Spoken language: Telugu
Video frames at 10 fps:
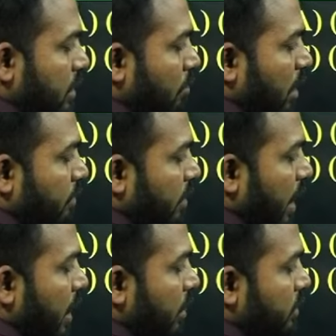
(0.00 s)
సమ్ ఆఫ్ ద
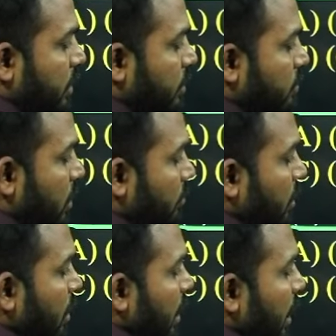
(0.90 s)
వాల్యూస్ తీసుకుంటాం
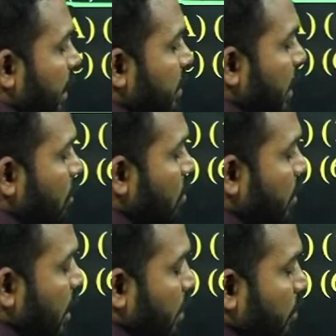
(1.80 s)
లేదా ఇంకొక
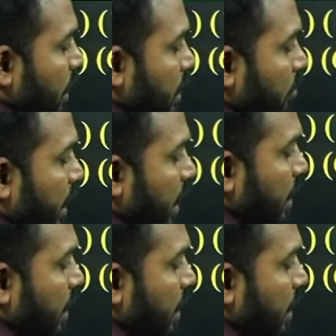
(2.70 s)
దాన్ని మల్టిప్లై